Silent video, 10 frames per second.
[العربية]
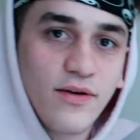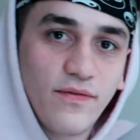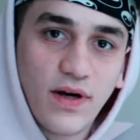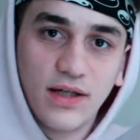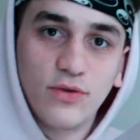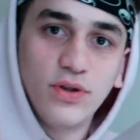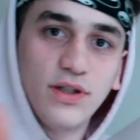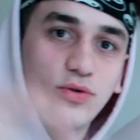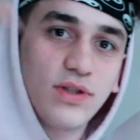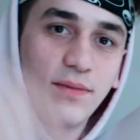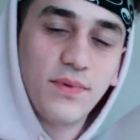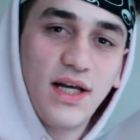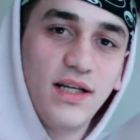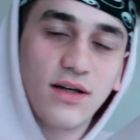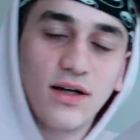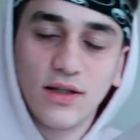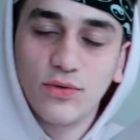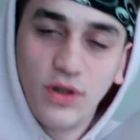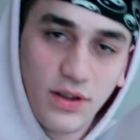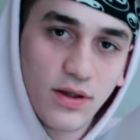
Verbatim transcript: فاحكوا لي انتم تحت بالتعليقات اعطوني